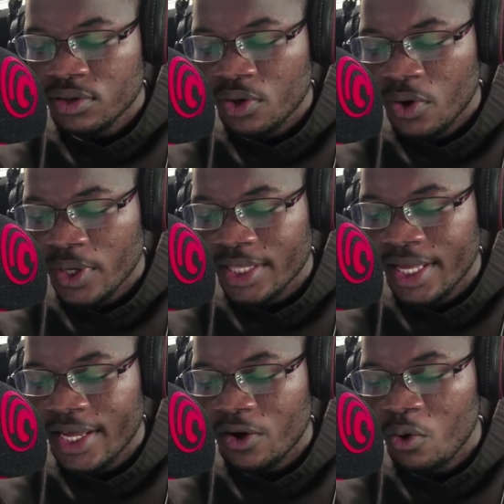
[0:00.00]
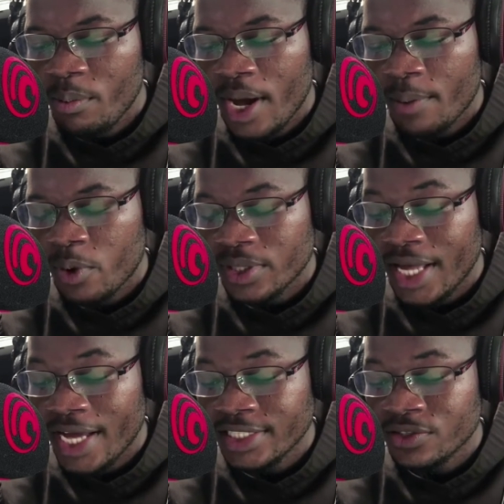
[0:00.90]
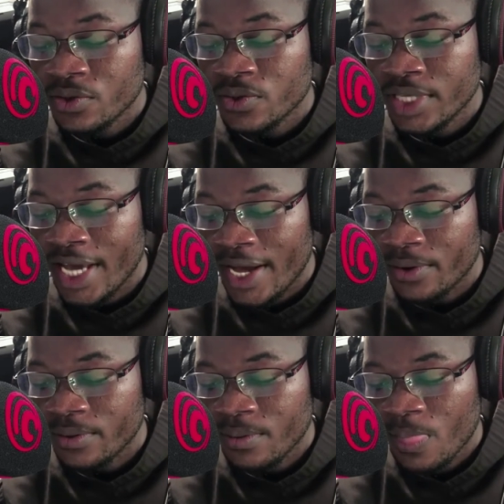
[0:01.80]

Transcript: torna uma abordagem social